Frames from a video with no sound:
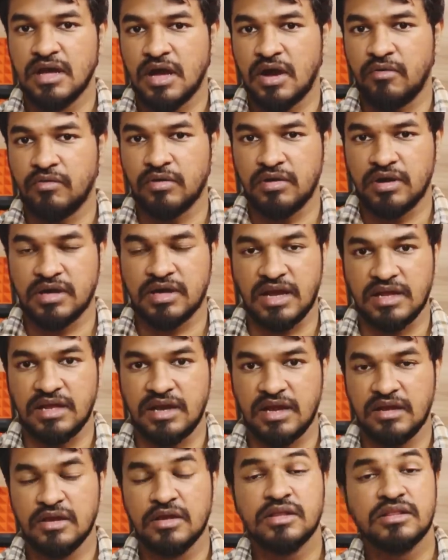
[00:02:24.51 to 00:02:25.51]
அவங்களோட
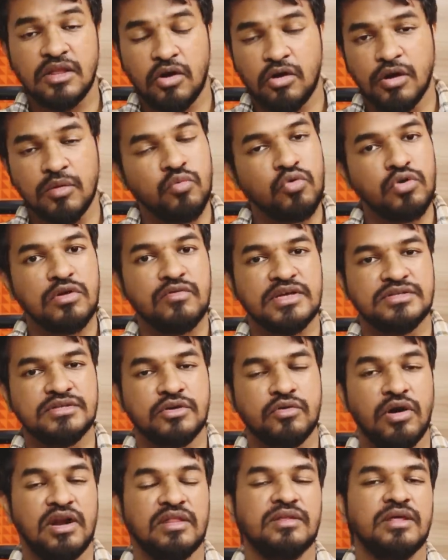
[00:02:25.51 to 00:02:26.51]
கையில் தன்னோட மூணு வயசு
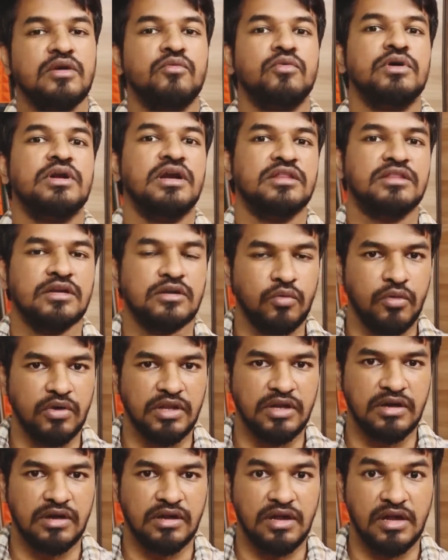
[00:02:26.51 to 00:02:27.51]
குழந்தையவும் எடுத்துகிட்டு
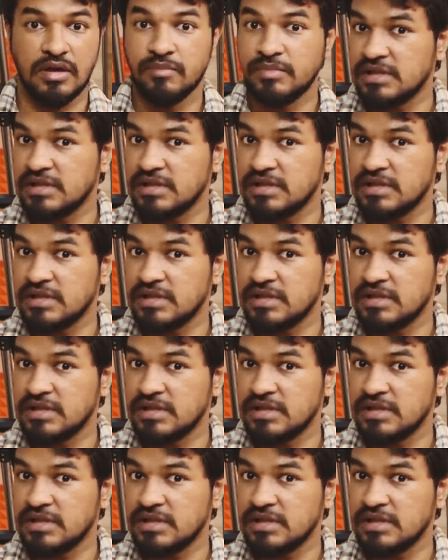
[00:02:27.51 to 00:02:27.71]
ஓடிட்டுருக்காங்க